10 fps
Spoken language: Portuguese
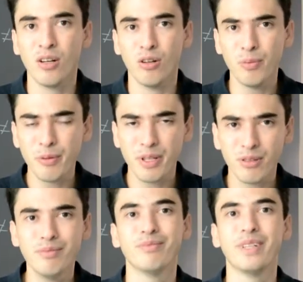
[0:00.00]
O
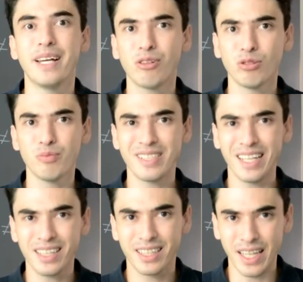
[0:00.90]
primeiro é
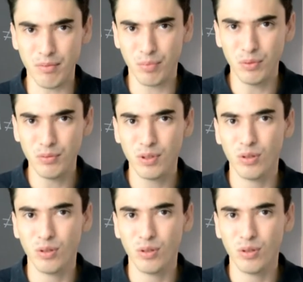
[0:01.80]
economizar tempo.